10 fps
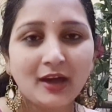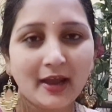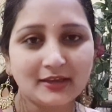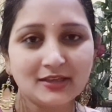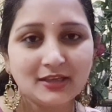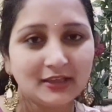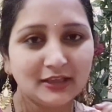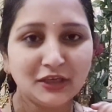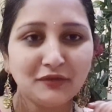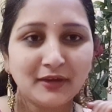యాక్చువల్లీ
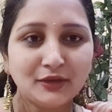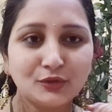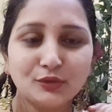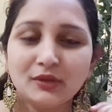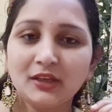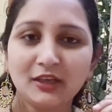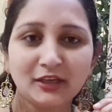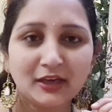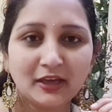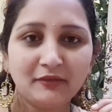ఇది నేను వేయించుకుంది
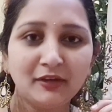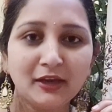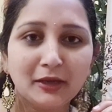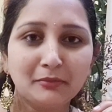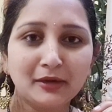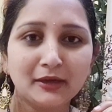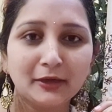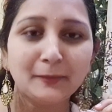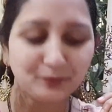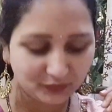నిన్న ఈవినింగ్ అనమాట
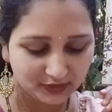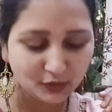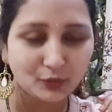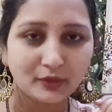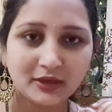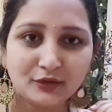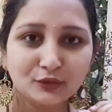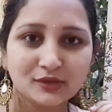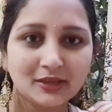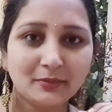సో
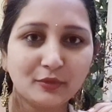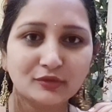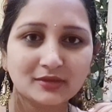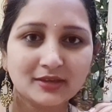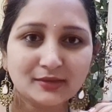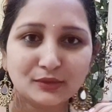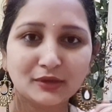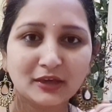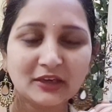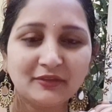ఈరోజు ఇది పోస్ట్
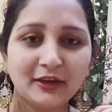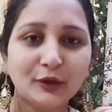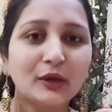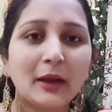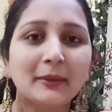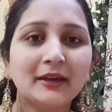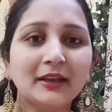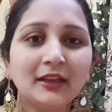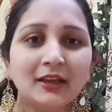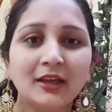చేస్తున్నాను ఈ వీడియో
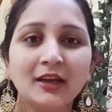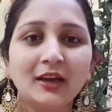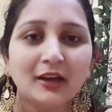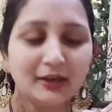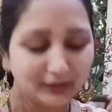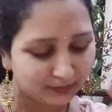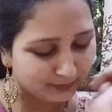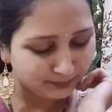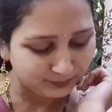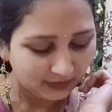కాబట్టి
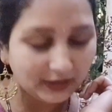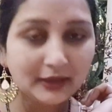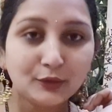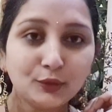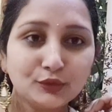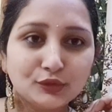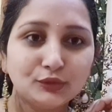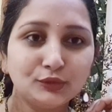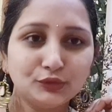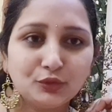ఈరోజు
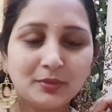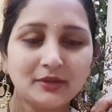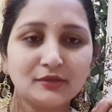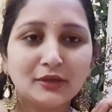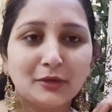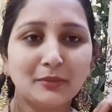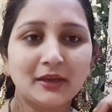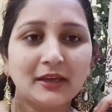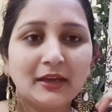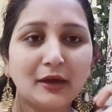చూపిస్తున్నాను
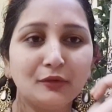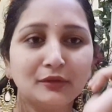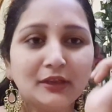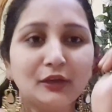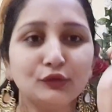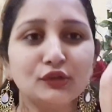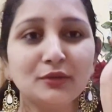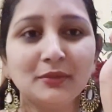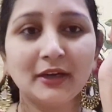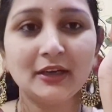మీకు ఇలా ఉంది
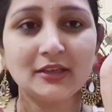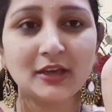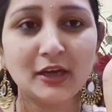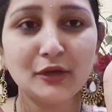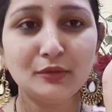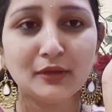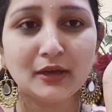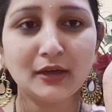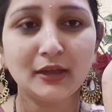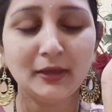కొంచెం రెడ్డిష్గానే
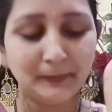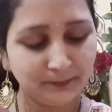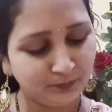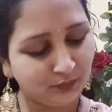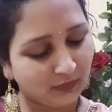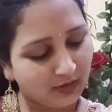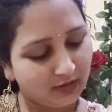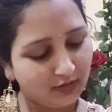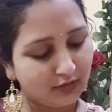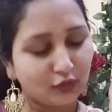ఉందండి
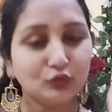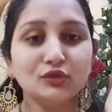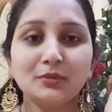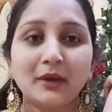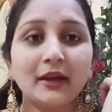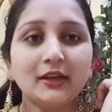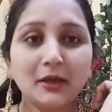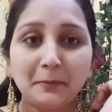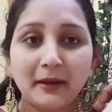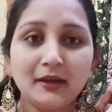కొంచెం
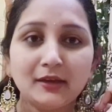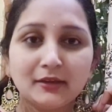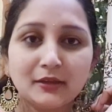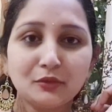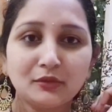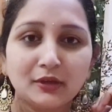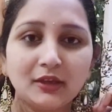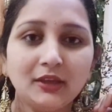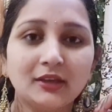లైట్గా పెయిన్ అయితే ఉంది